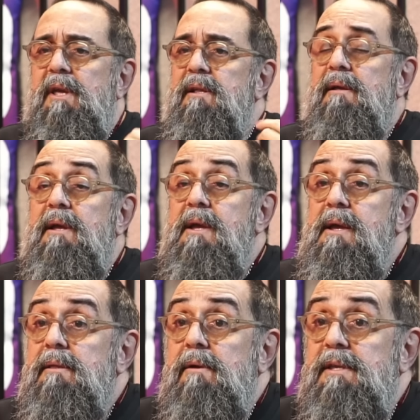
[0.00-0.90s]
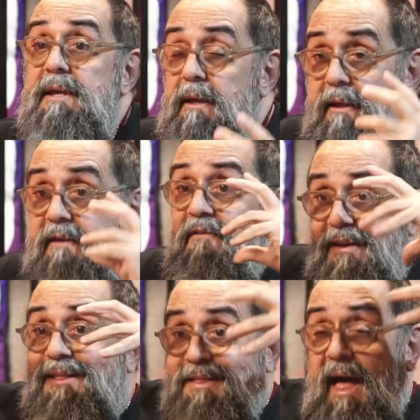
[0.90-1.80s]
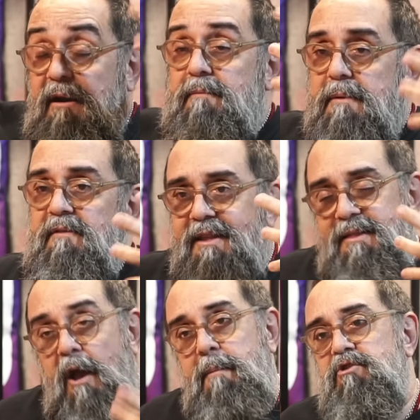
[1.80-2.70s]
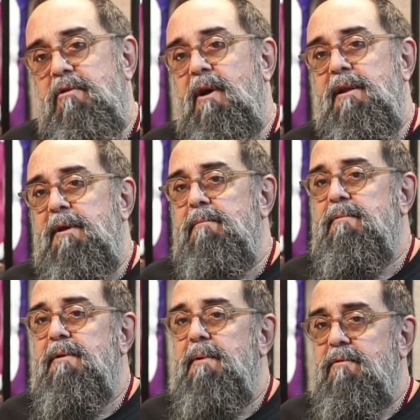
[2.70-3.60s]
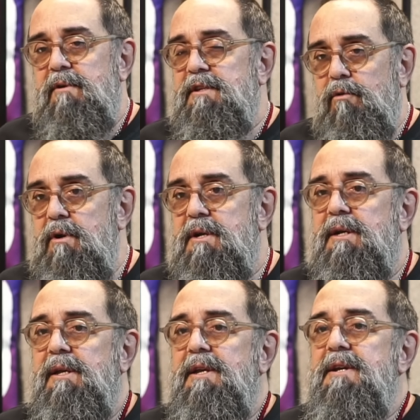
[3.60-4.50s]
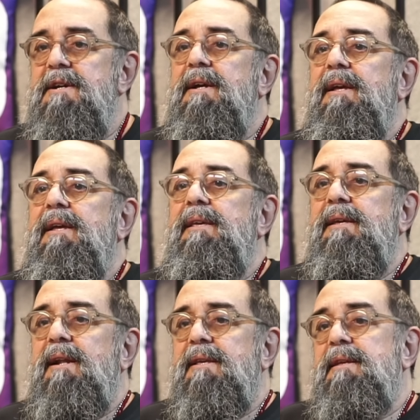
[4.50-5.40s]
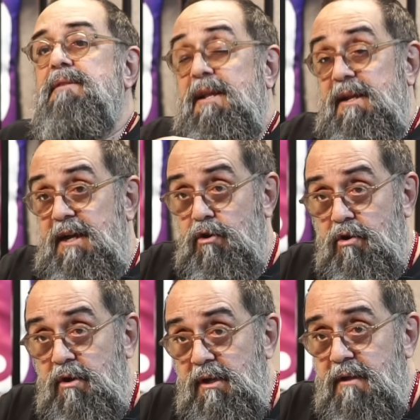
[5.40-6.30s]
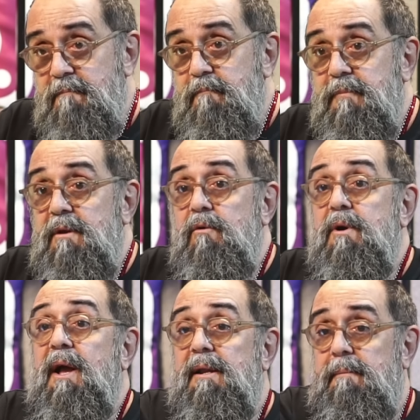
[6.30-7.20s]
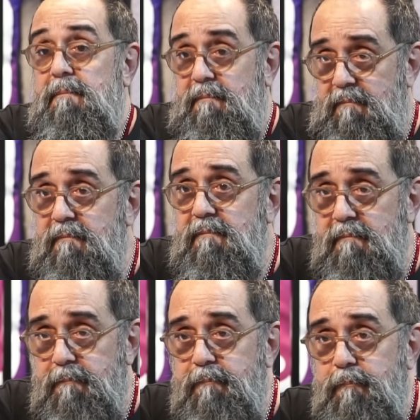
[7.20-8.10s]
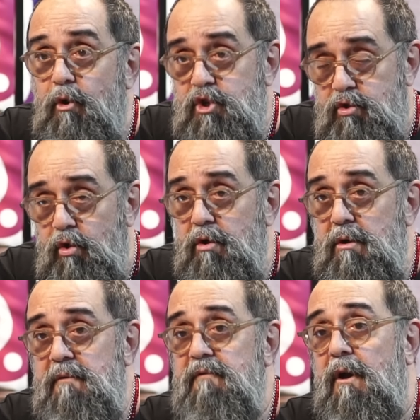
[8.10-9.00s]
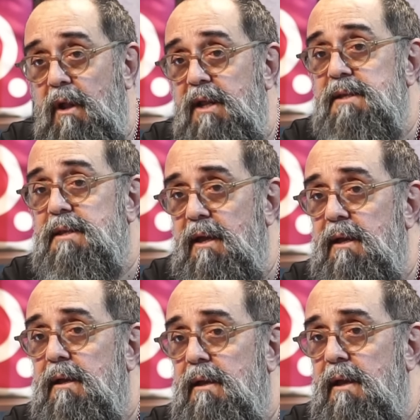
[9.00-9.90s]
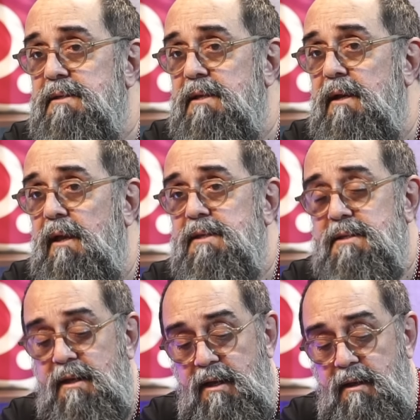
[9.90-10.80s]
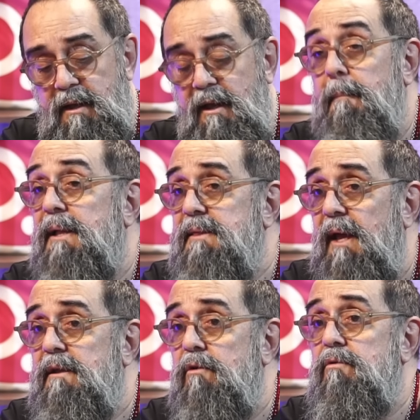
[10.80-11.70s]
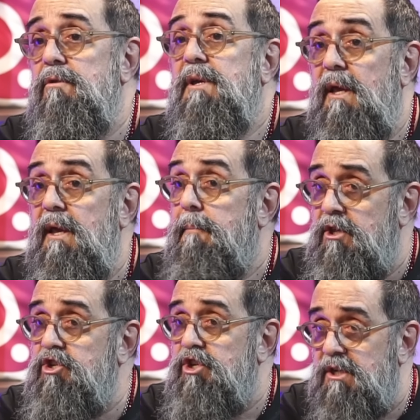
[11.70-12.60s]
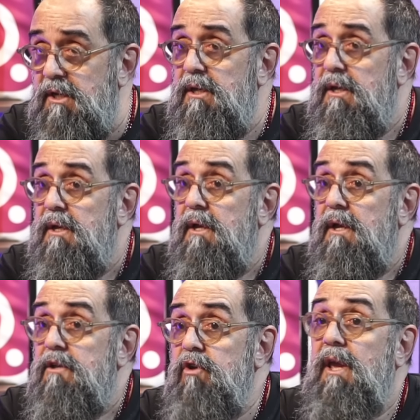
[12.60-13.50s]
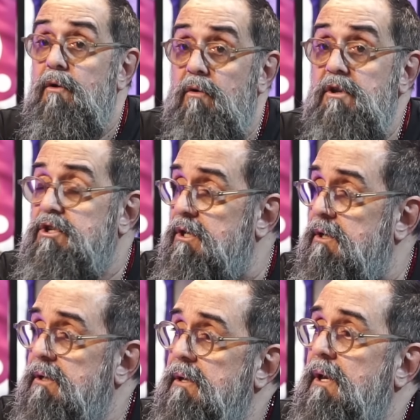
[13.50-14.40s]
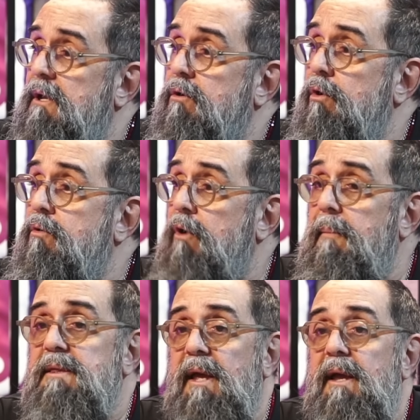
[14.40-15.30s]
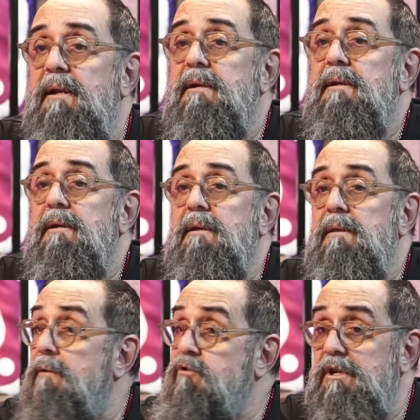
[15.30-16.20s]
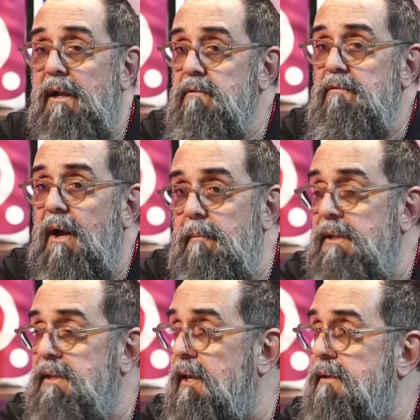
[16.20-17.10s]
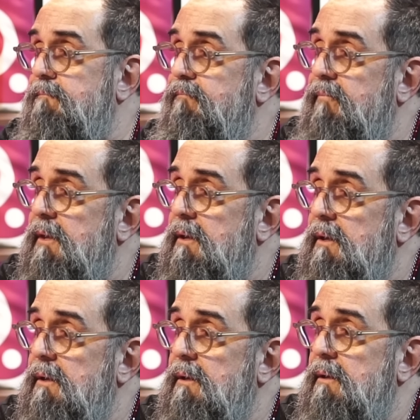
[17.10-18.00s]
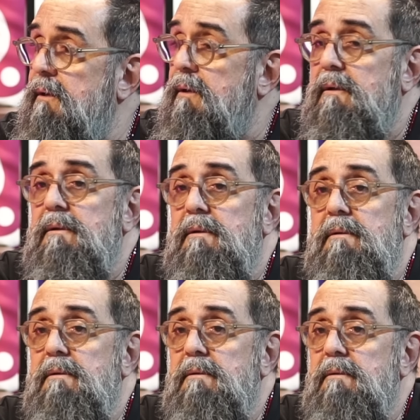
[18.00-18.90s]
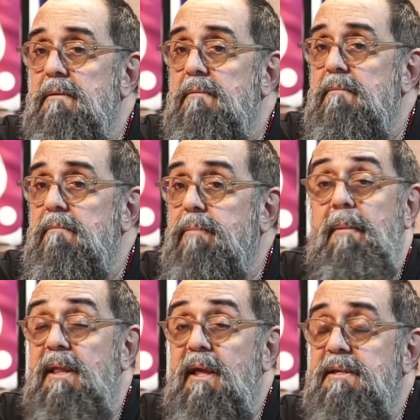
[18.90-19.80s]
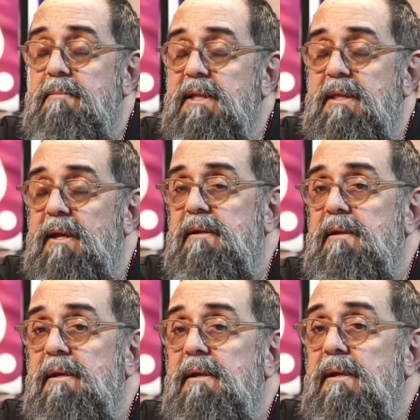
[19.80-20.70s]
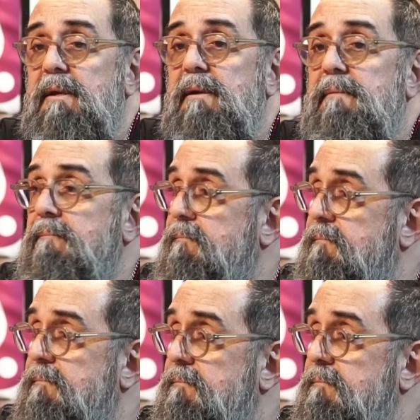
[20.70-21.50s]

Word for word: Que ah. Então, quer dizer, inventaram, inventaram uma história mesmo. É uma é. coisa louca. E engraçado que ele ganhou, o cara postou essa, é, essa, essa matéria que eu coloquei é mentira. mentira. Só que aonde ele colocou a matéria, não tiraram do ar a matéria. É. Permanece. Permanece a matéria. Pode